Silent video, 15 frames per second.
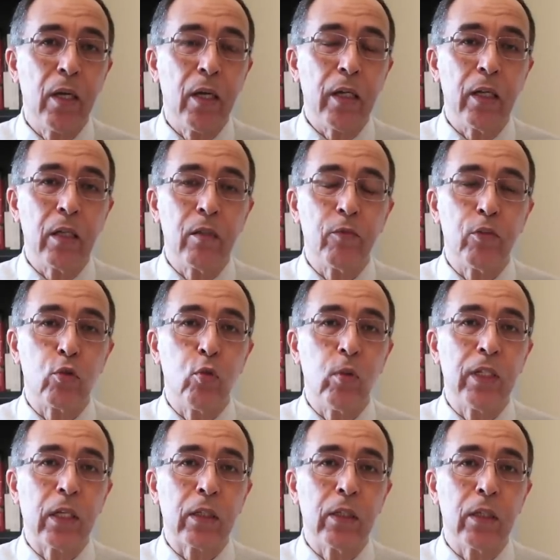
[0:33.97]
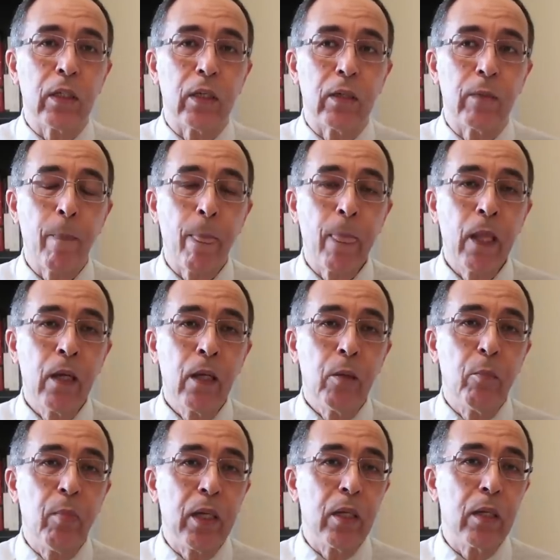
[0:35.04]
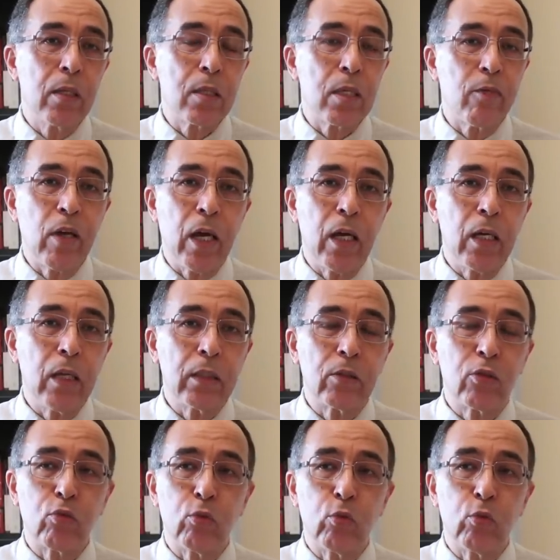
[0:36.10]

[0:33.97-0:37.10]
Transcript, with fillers: أحيانا في كل دقيقة بل الصفحات